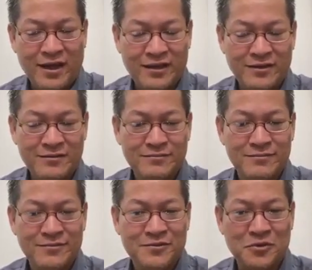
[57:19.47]
ấy
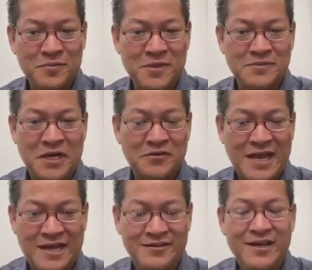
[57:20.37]
chuột trong treo
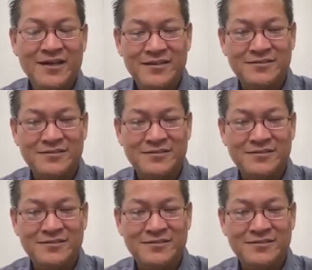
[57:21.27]
cháo